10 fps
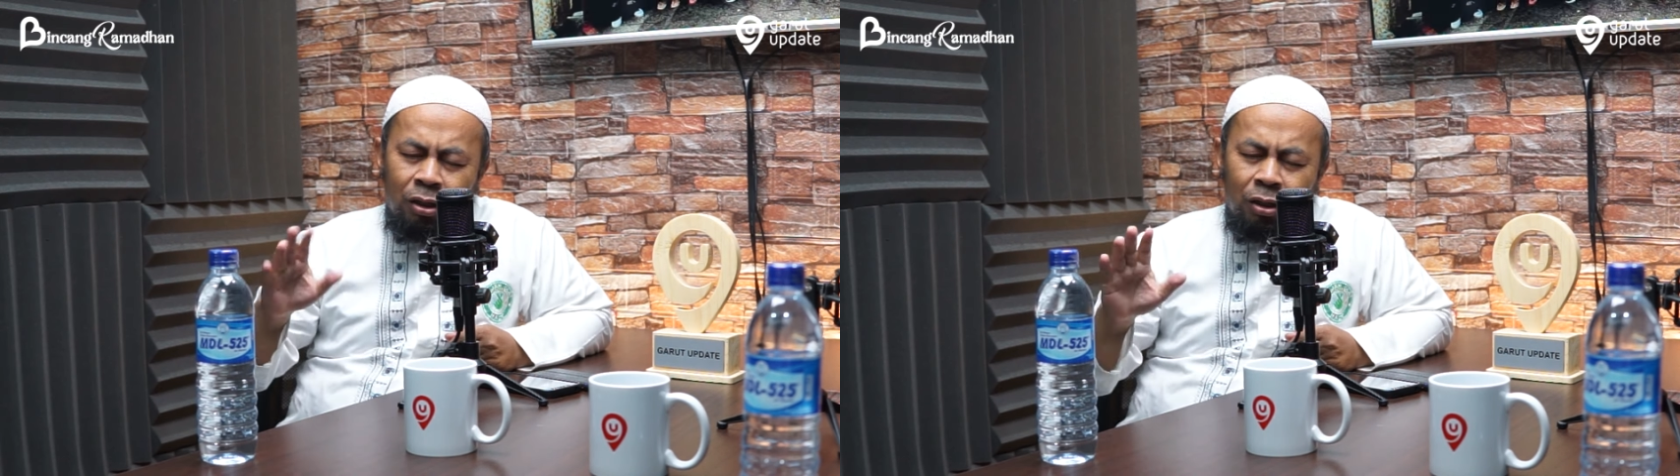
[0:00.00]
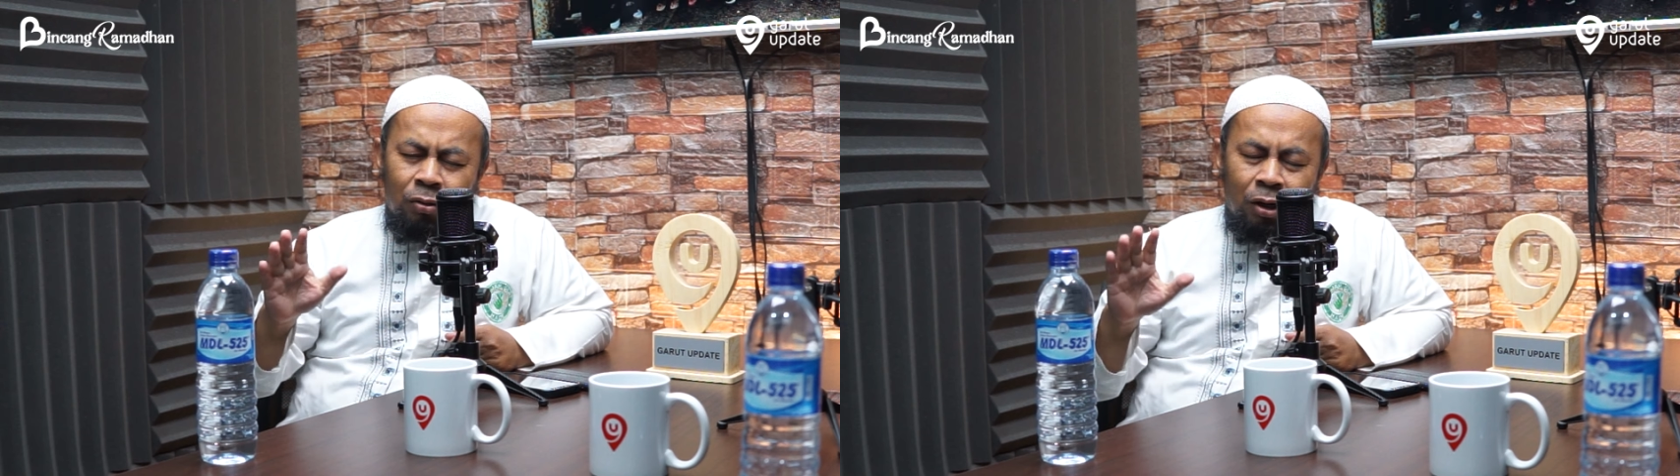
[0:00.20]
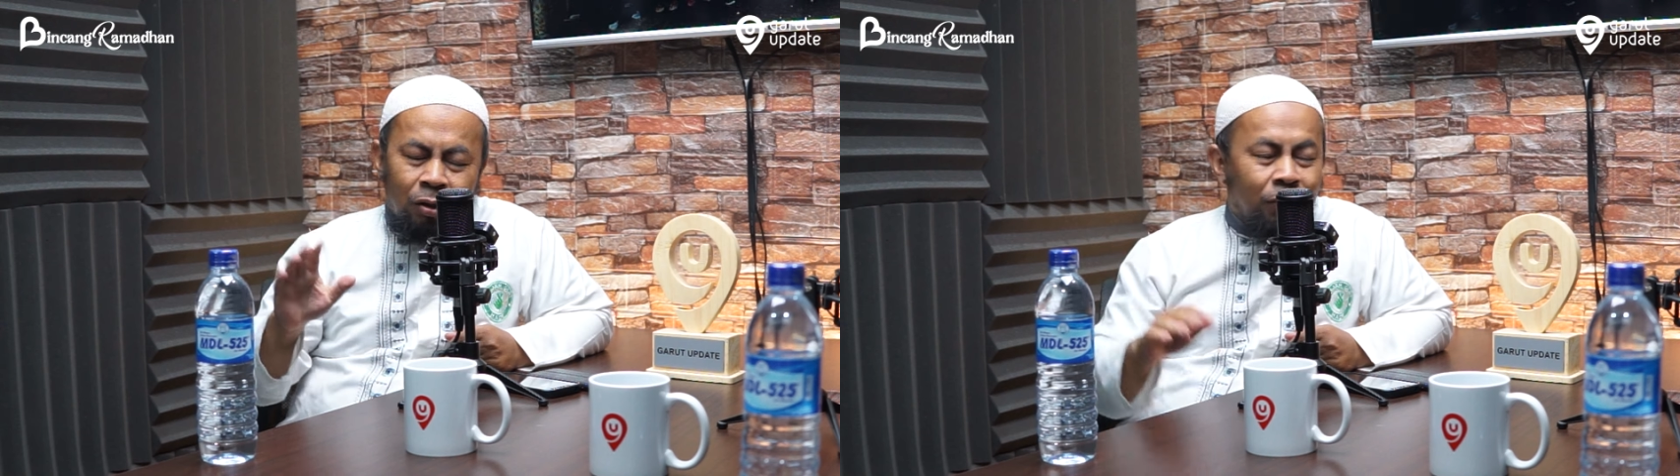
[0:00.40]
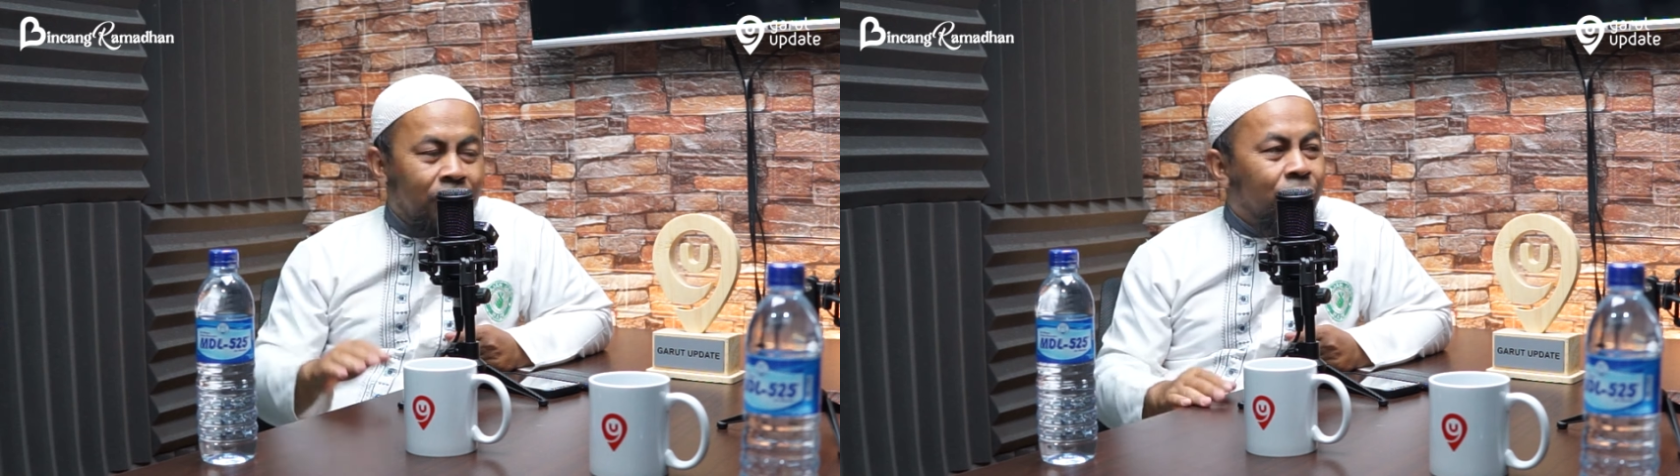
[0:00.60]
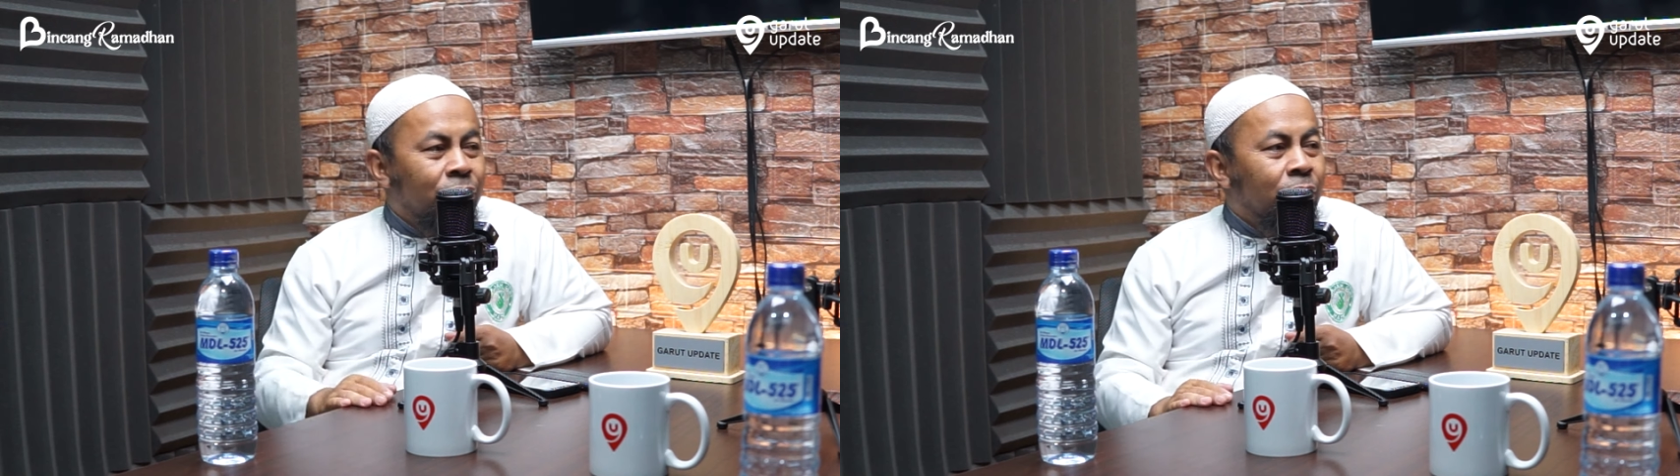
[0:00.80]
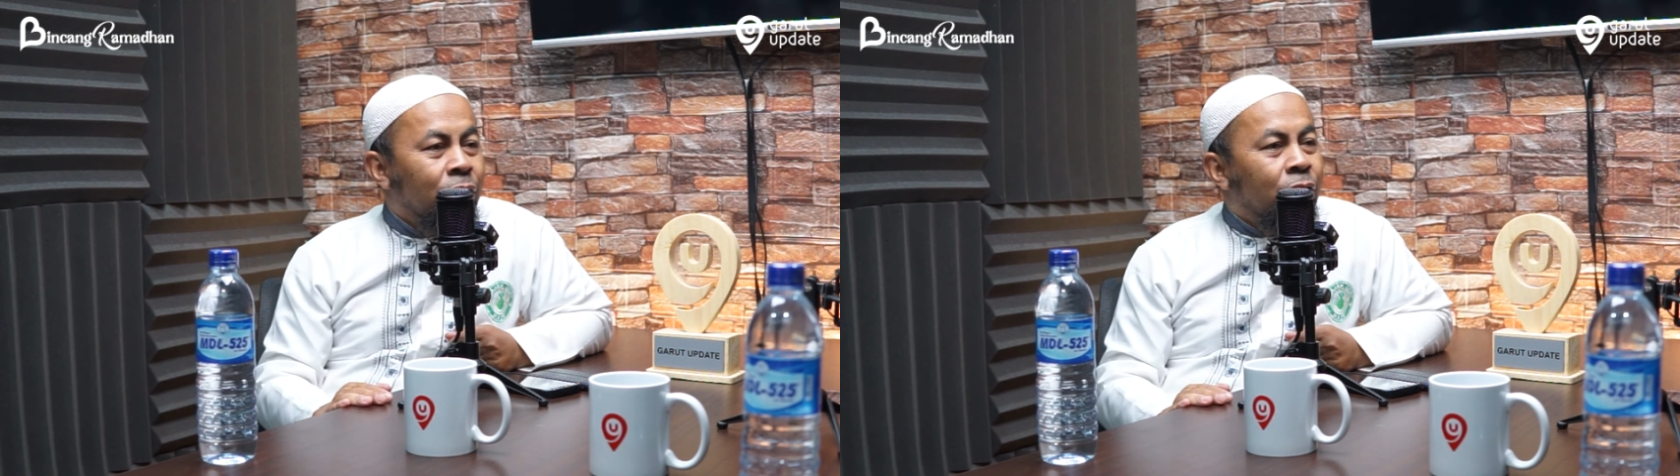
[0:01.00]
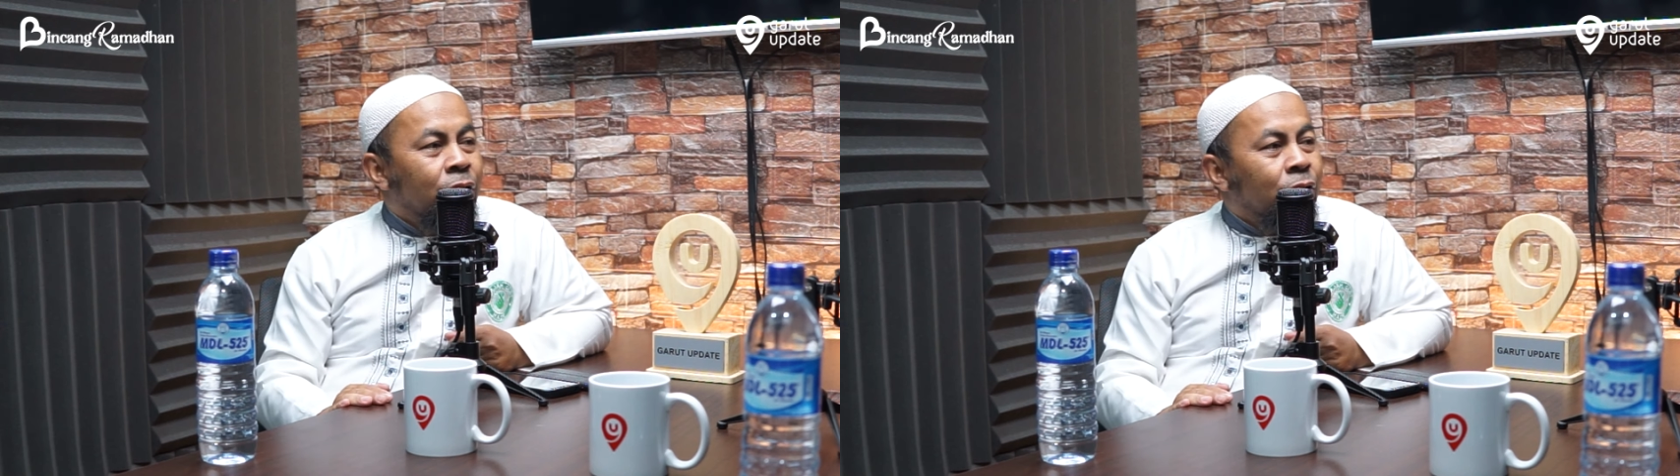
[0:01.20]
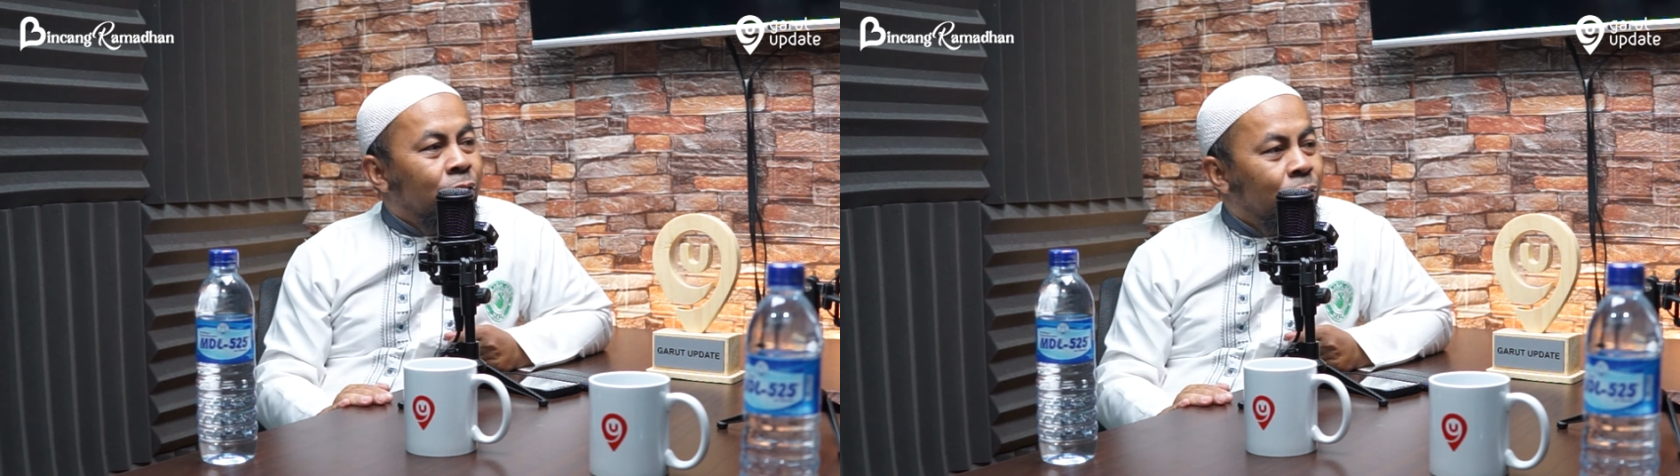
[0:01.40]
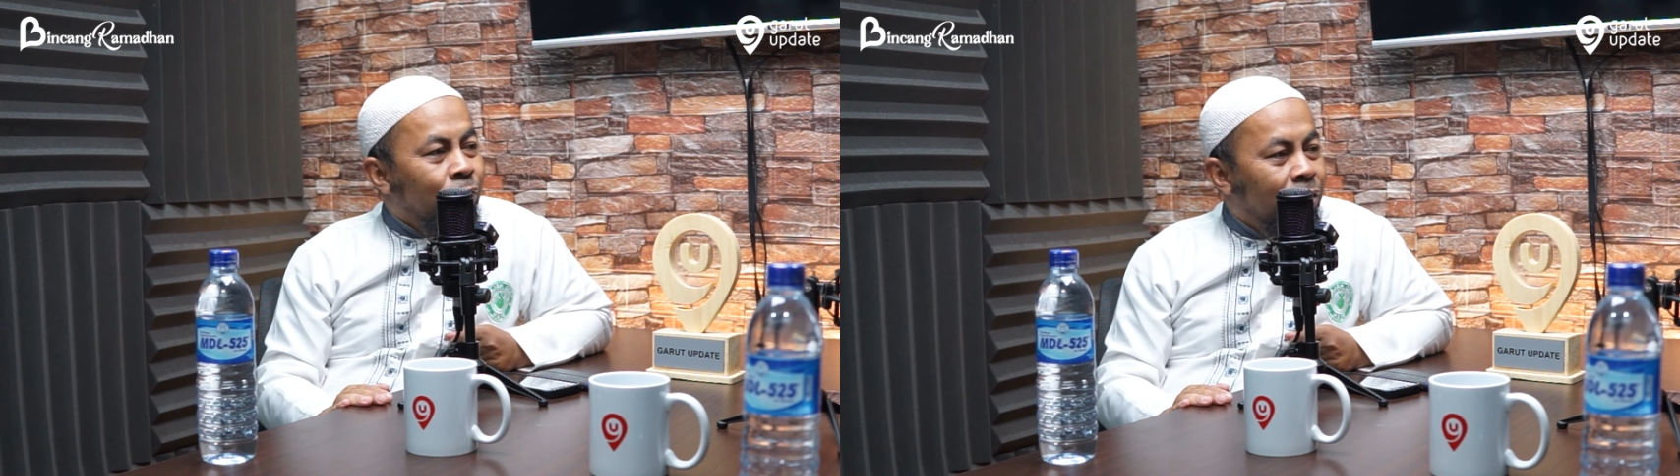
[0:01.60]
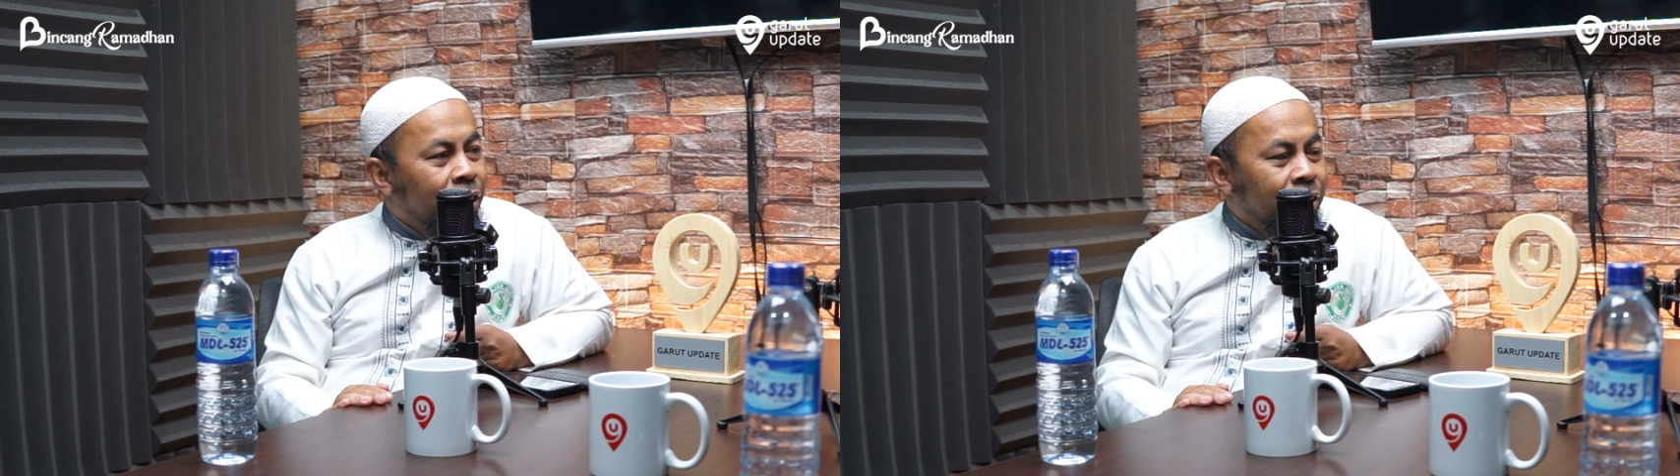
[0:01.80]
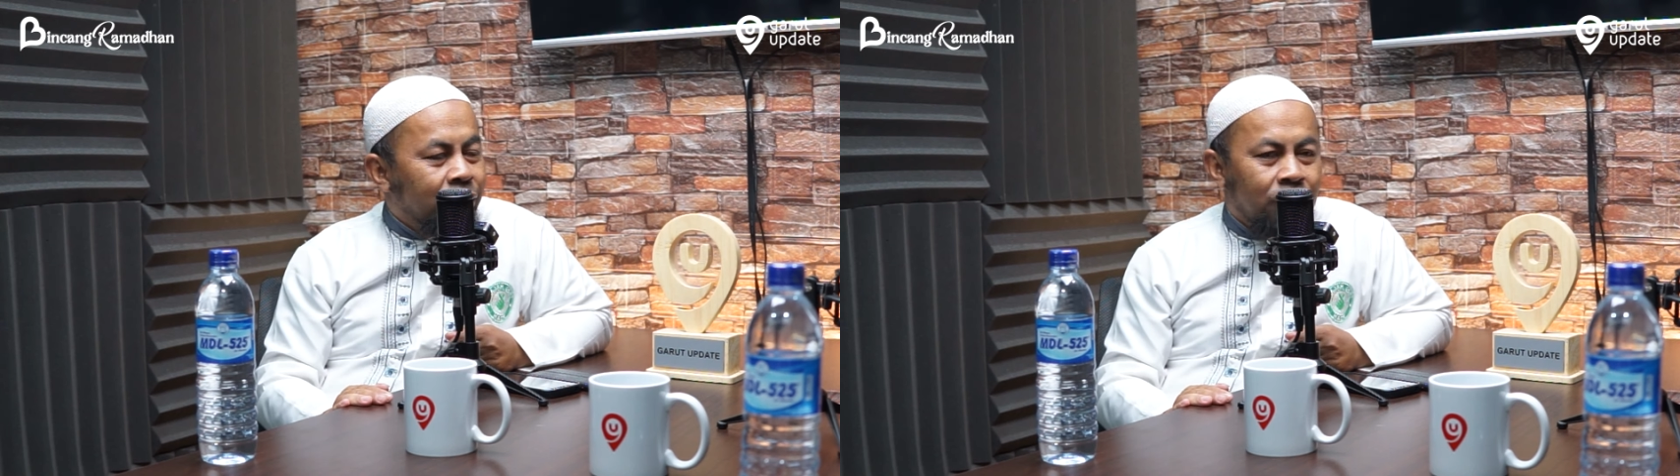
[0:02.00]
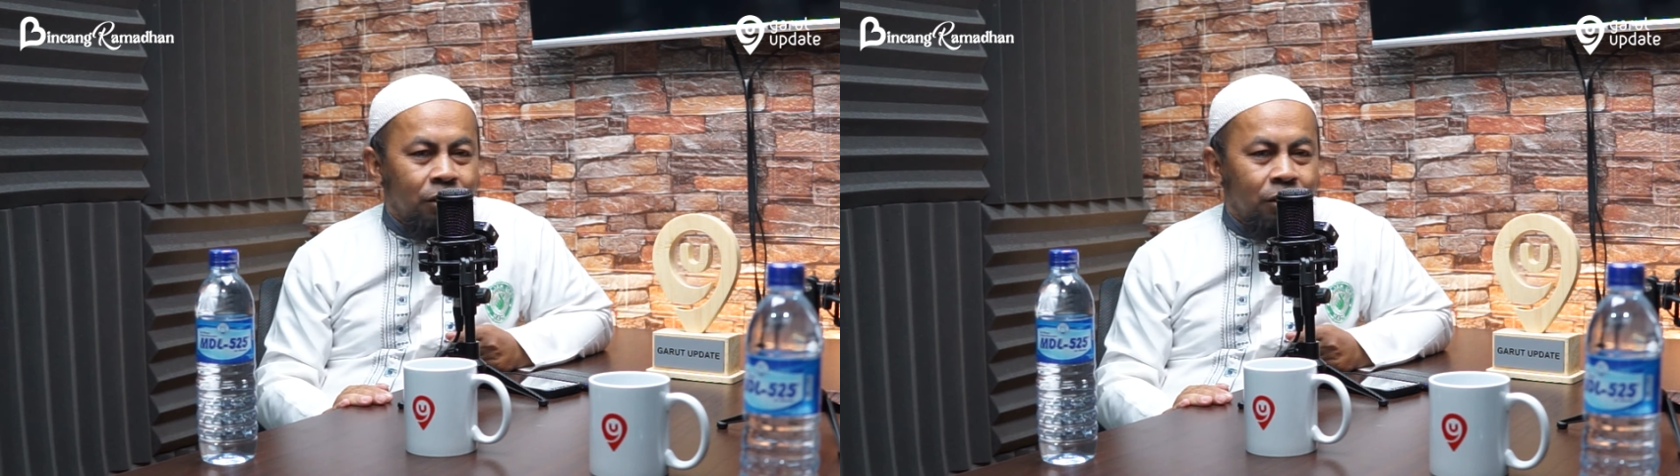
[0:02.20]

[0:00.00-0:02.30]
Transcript: di luar Ramadan sulit